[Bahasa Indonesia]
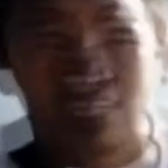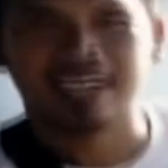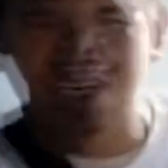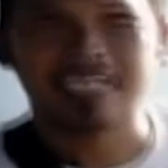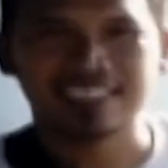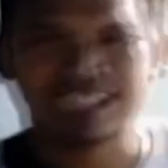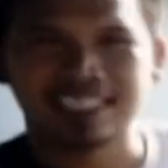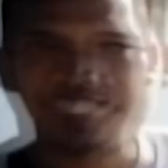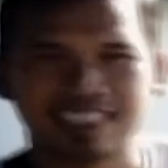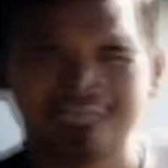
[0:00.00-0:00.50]

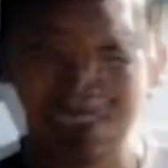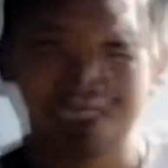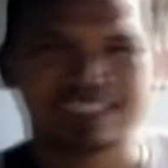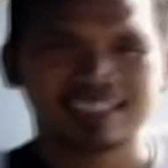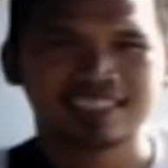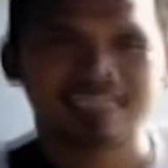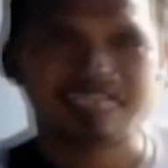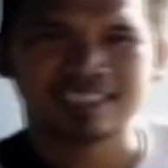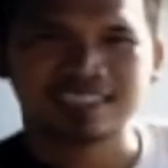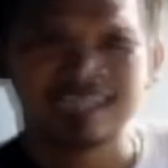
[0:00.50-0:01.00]
reses
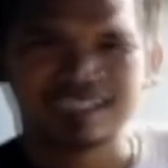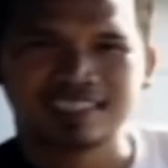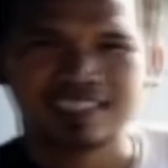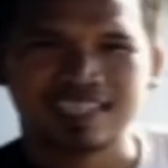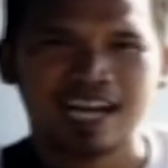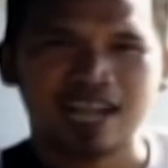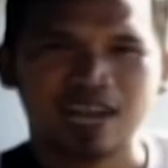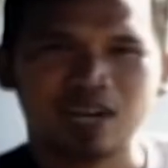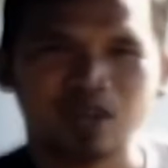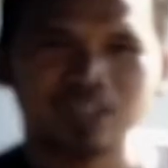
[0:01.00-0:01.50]

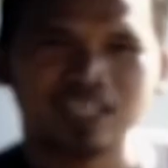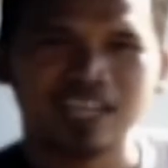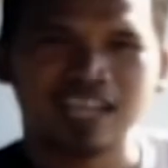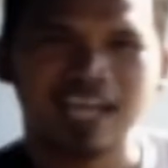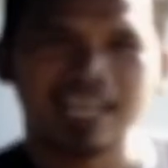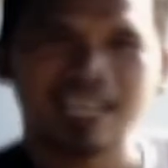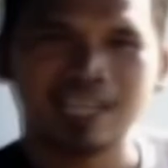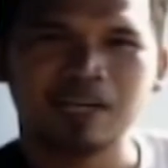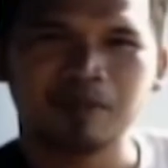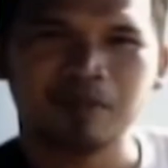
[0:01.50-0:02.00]

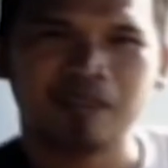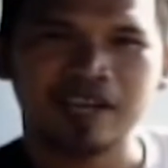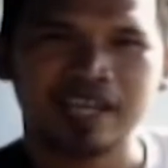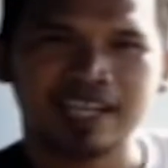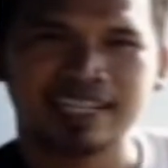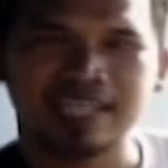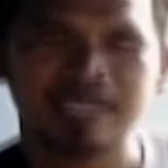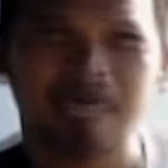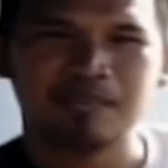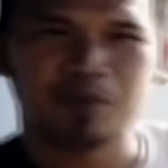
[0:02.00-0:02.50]
anggota
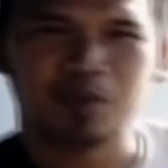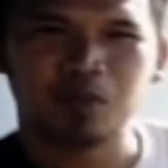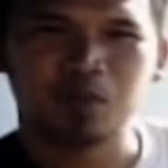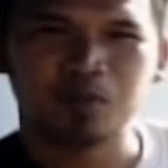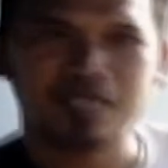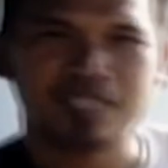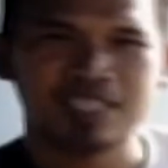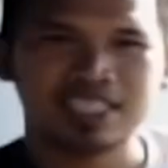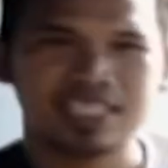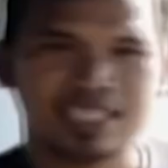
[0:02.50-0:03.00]
DPRD
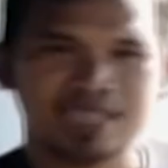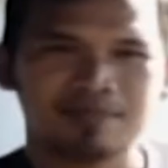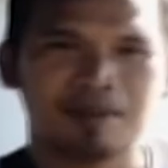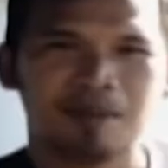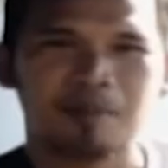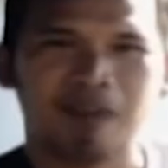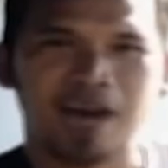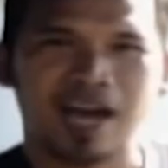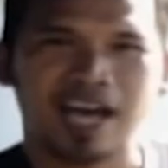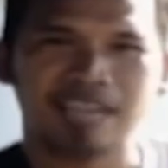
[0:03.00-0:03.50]
Provinsi
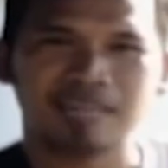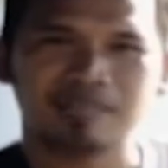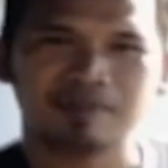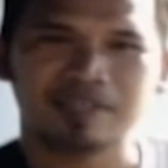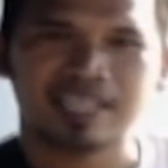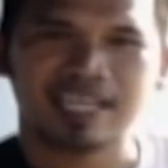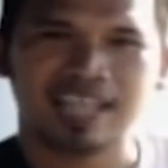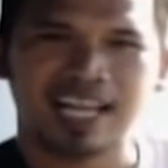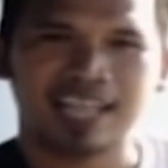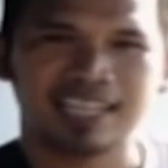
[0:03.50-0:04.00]
Bapak Arif
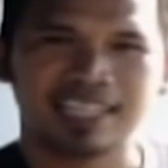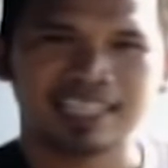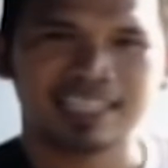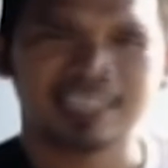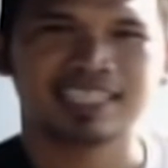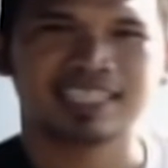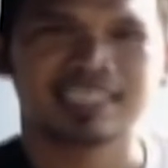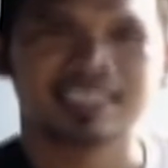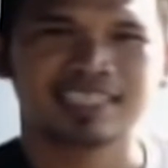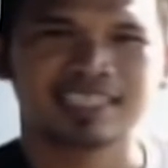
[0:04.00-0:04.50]
Rinaldi.